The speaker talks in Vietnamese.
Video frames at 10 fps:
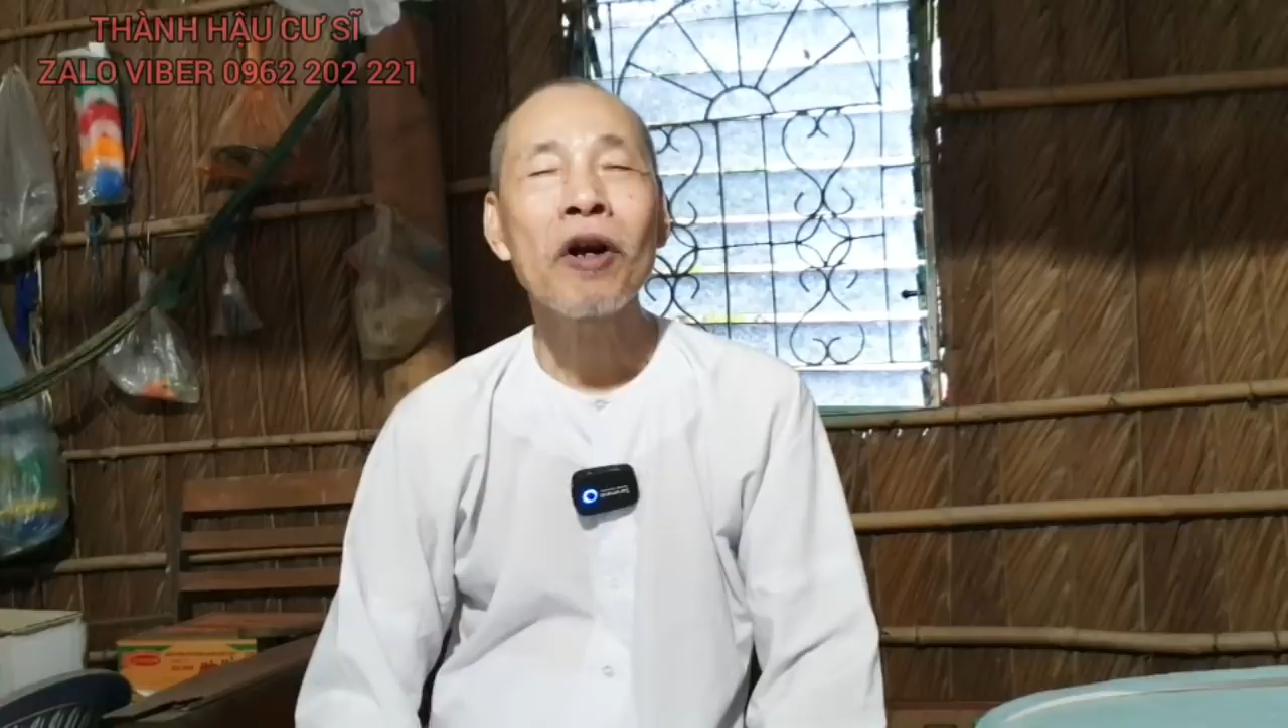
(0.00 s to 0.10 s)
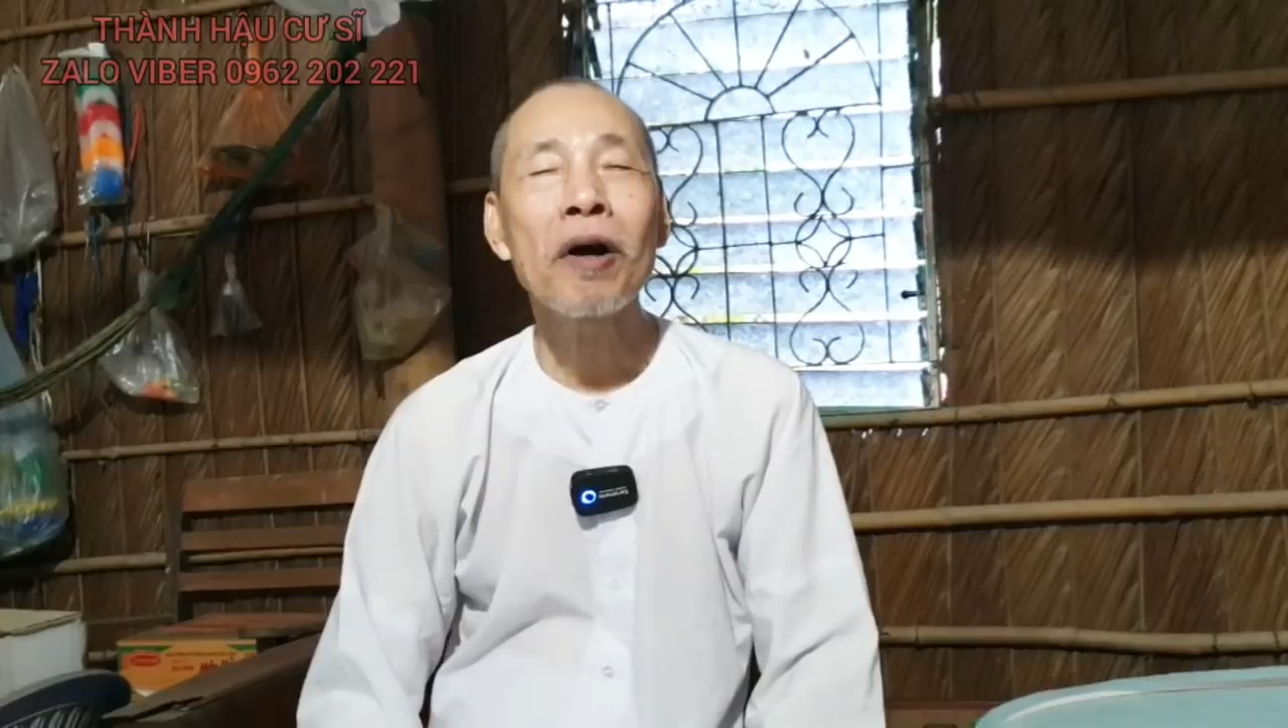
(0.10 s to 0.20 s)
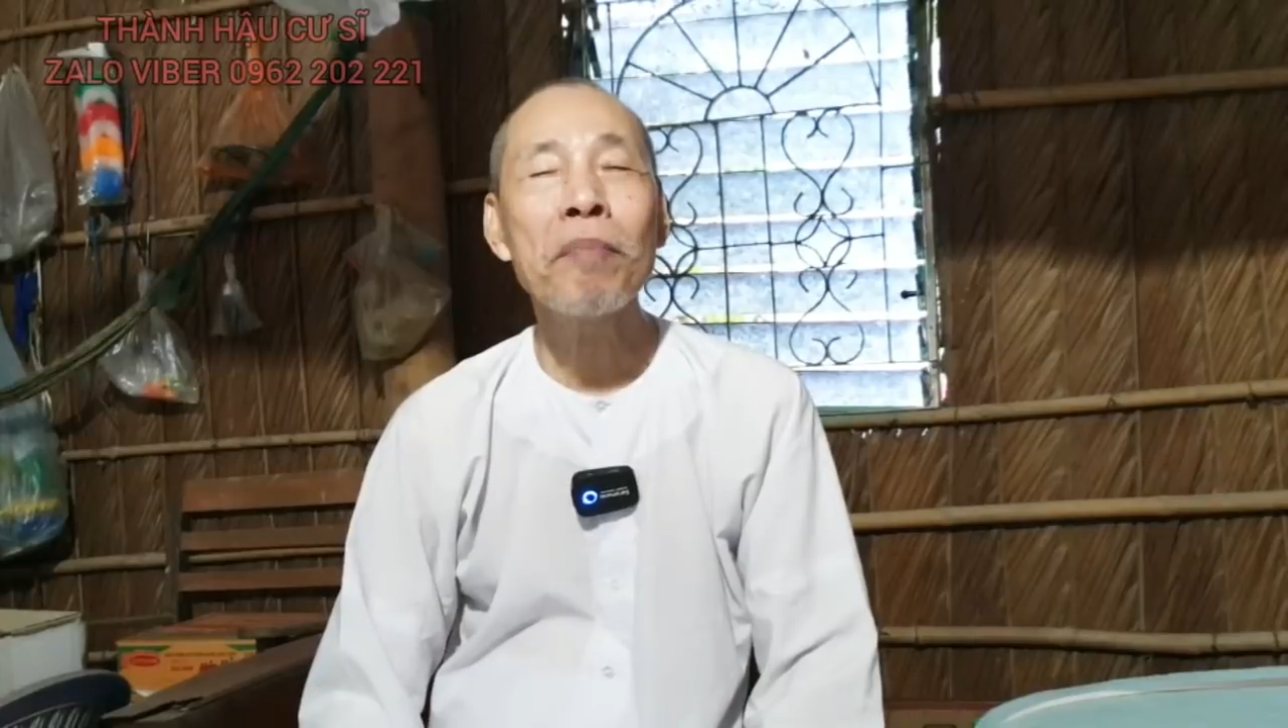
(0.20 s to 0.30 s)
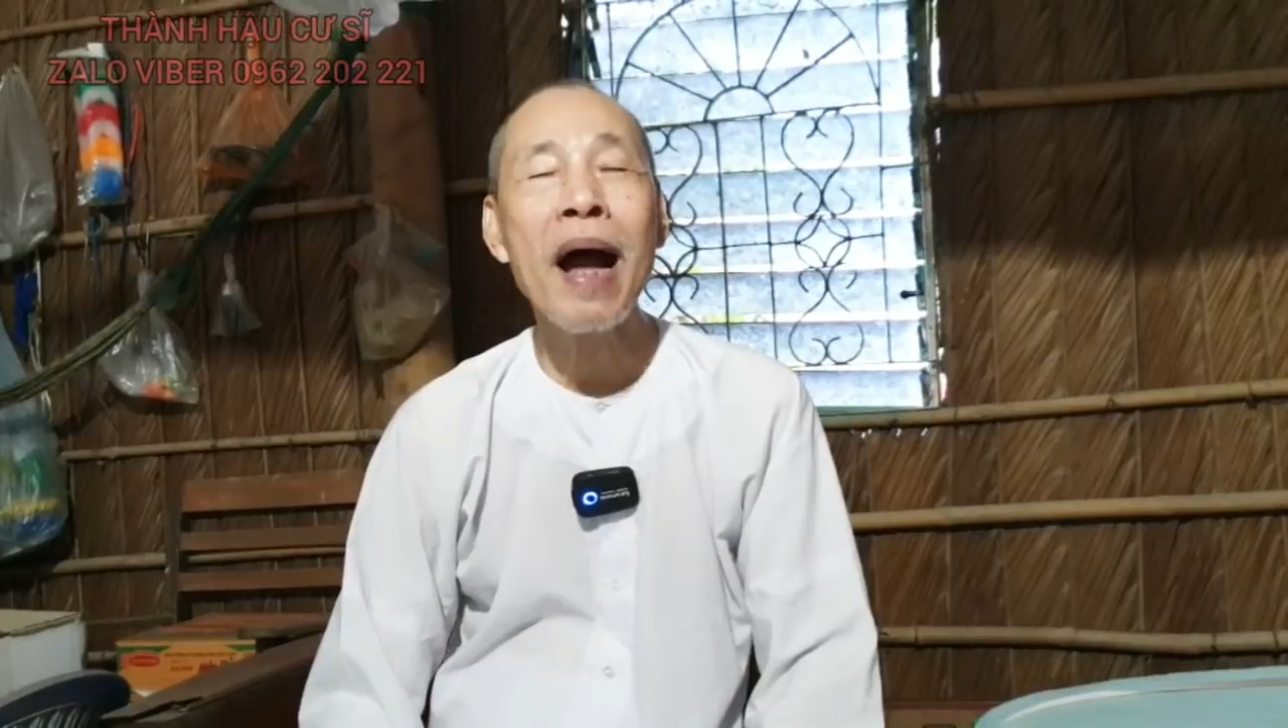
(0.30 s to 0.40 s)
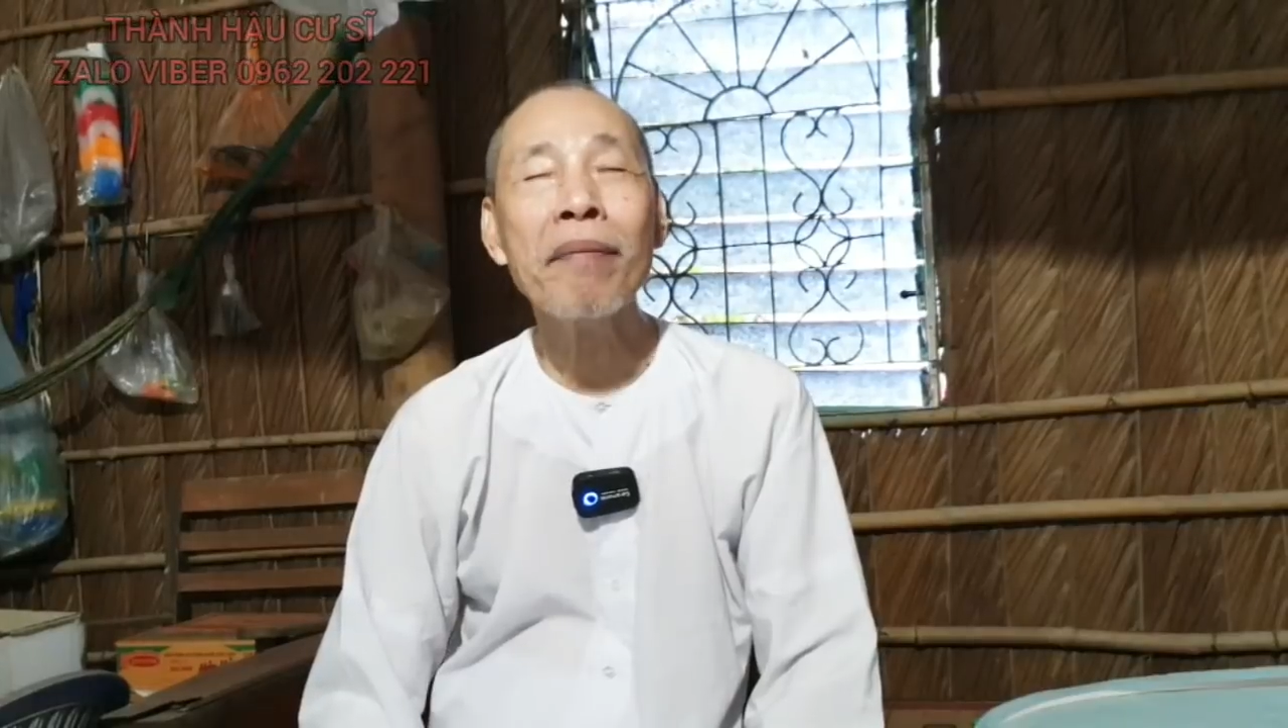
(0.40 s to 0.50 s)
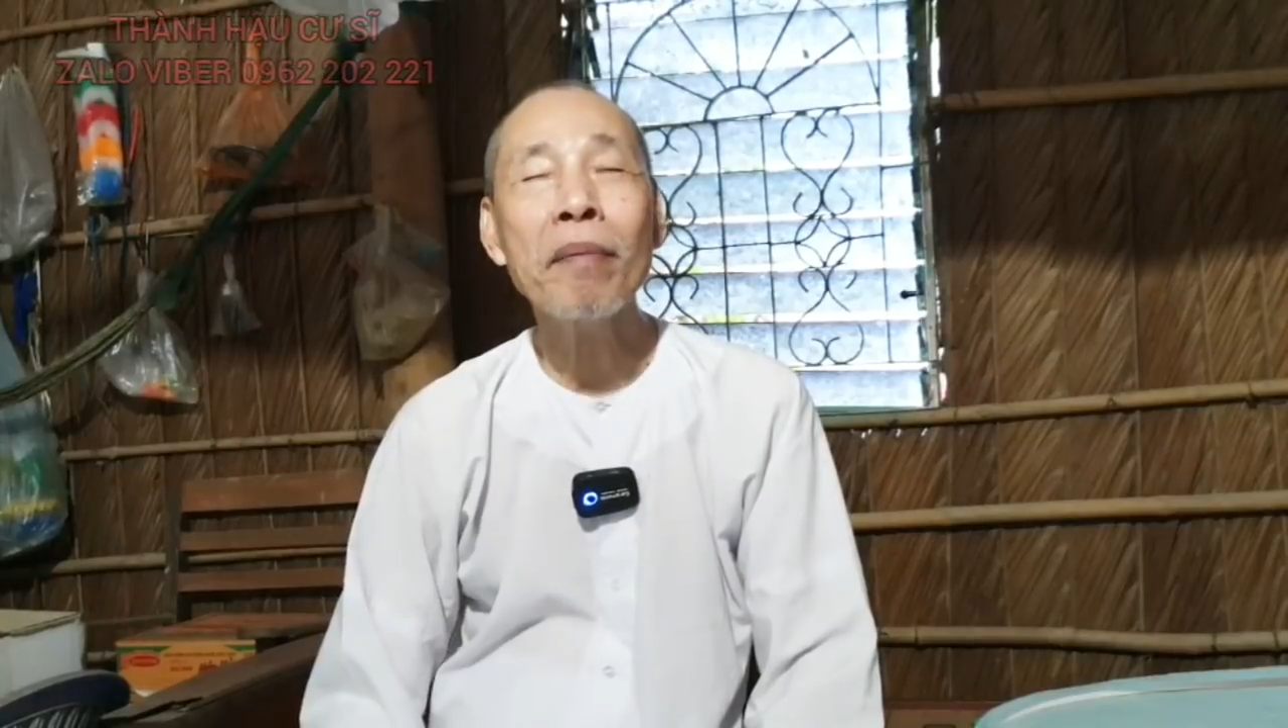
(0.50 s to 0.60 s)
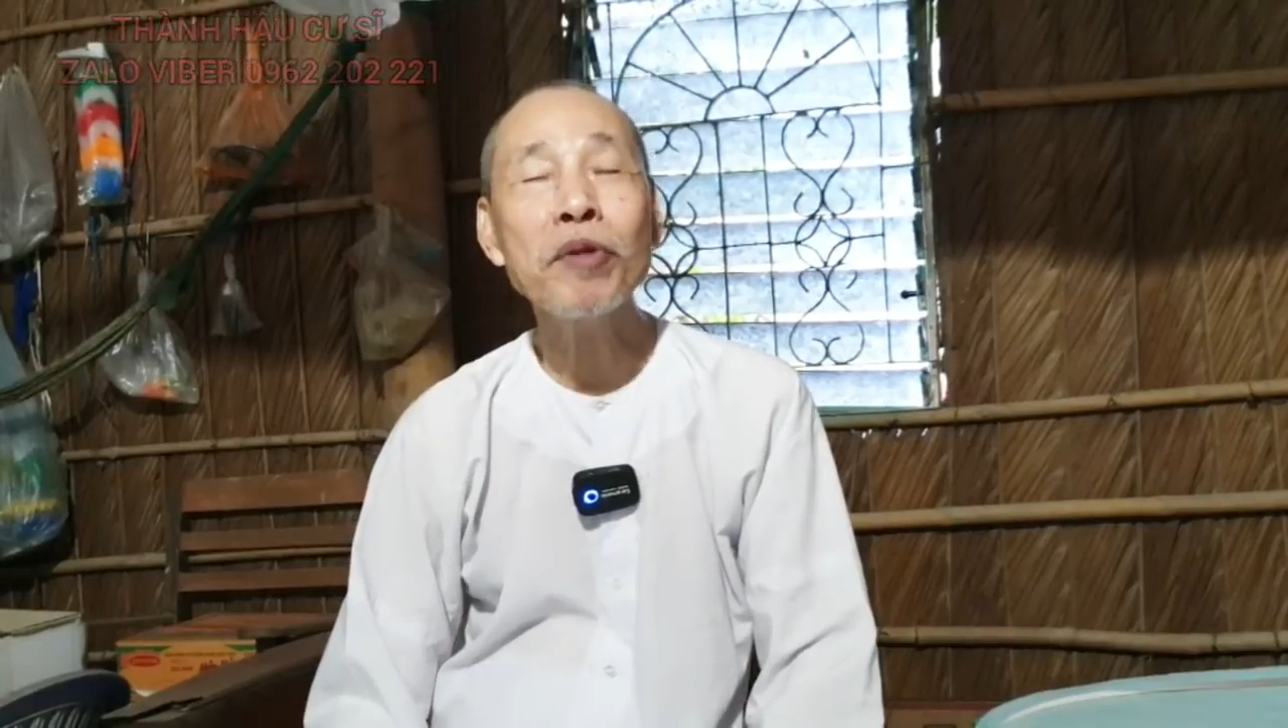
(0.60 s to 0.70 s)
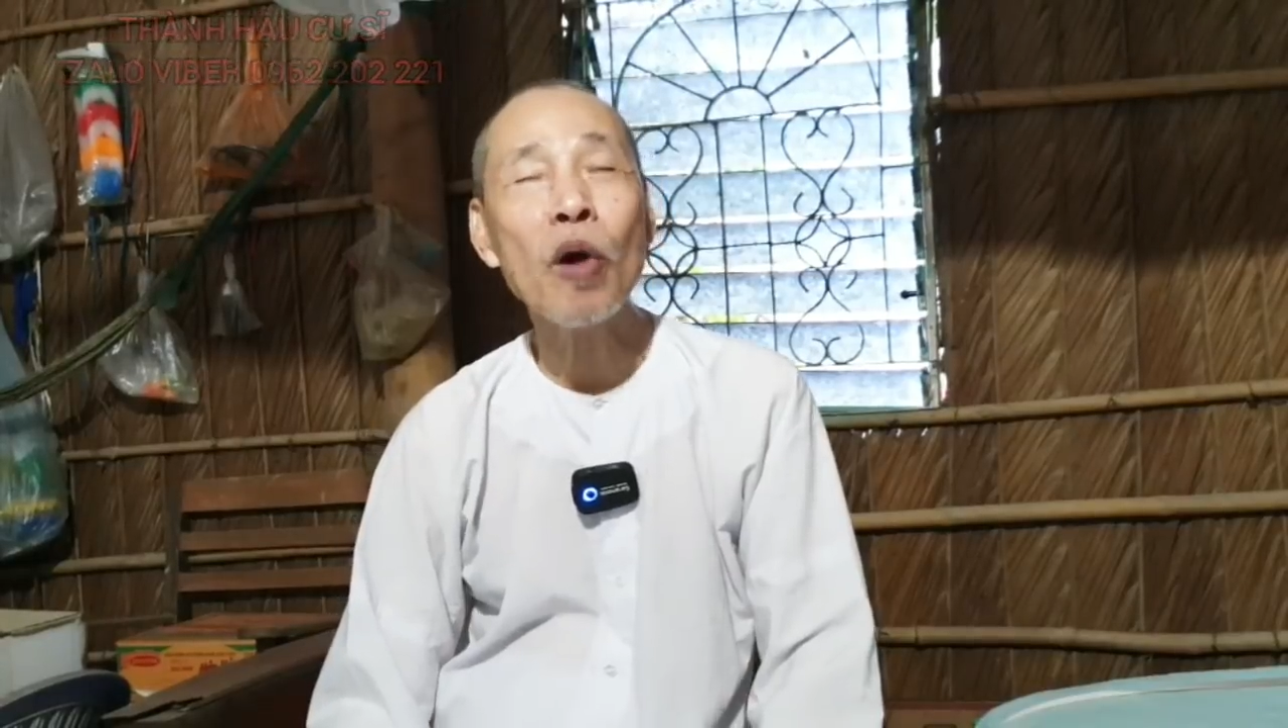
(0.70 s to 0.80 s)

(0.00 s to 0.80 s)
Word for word: còn ba phẩm